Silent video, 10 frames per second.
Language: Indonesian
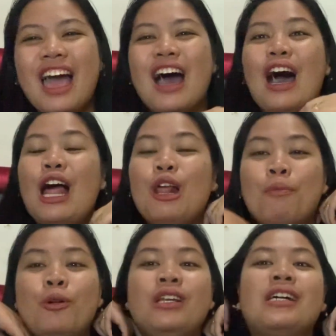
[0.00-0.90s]

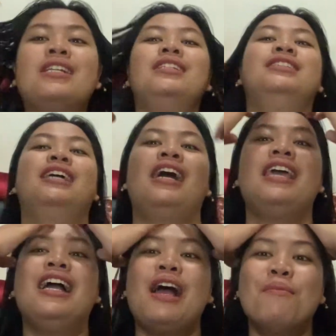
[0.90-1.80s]
kalaupun kerja
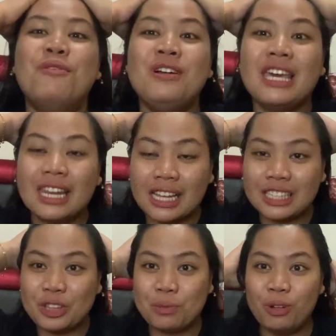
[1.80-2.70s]
ya nggak mungkin kan
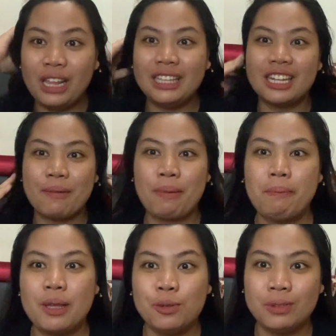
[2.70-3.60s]
satu bulan kita dapat
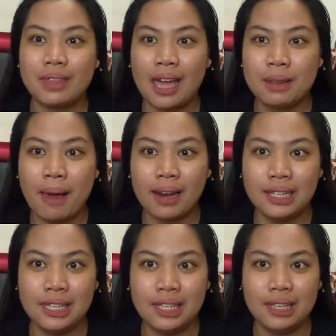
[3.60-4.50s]
4 juta di
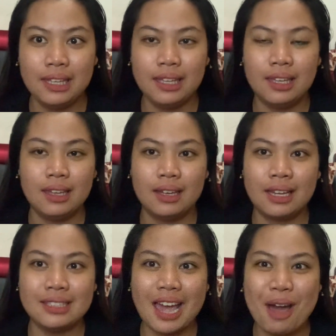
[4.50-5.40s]
Bali
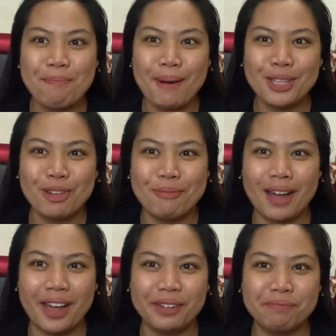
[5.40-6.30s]
kerja apa
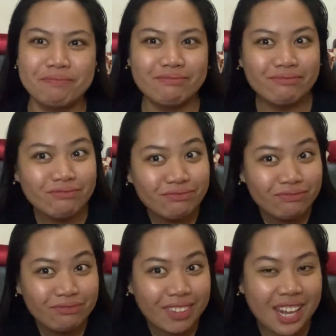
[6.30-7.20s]
coba
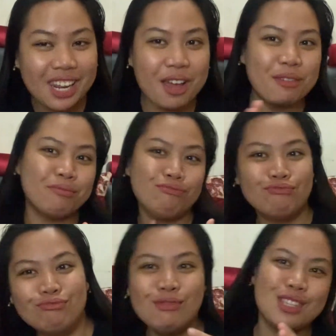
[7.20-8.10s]
ada yang
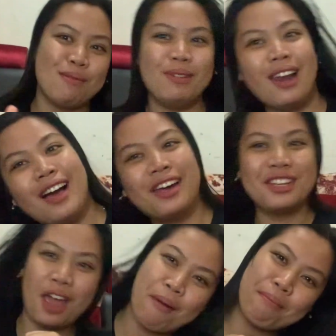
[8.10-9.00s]
bisa bilang
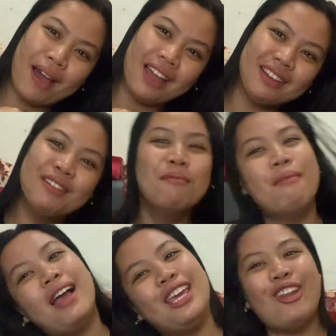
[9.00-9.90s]
kerja apa
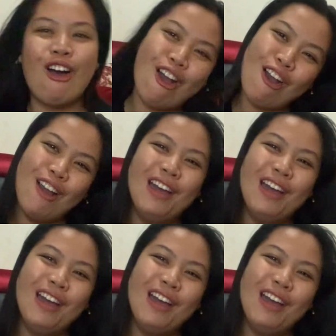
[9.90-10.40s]
bagi dong